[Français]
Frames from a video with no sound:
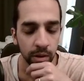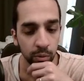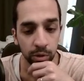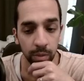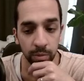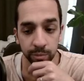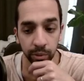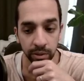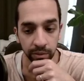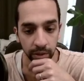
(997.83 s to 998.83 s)
donc là, bah, je peux
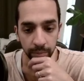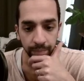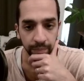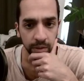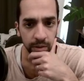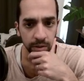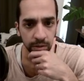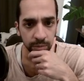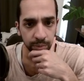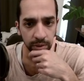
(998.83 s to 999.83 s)
rien faire.
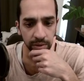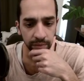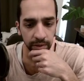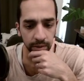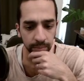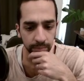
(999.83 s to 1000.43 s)
Je peux rien faire.